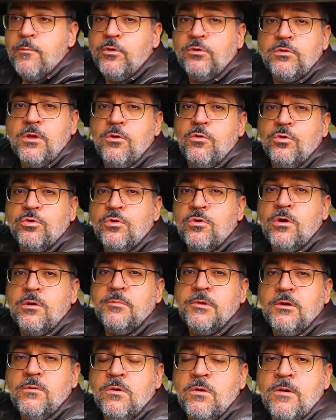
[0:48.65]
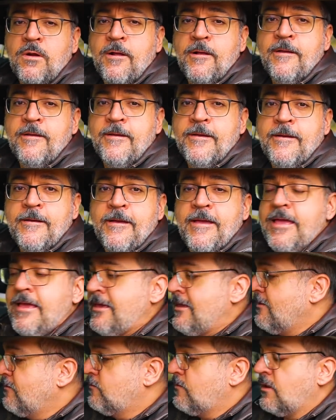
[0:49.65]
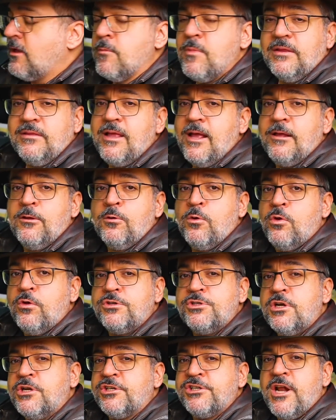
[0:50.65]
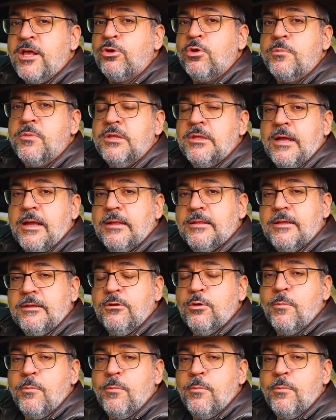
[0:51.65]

é muito econômico. Isso aqui é uma tecnologia já dominada.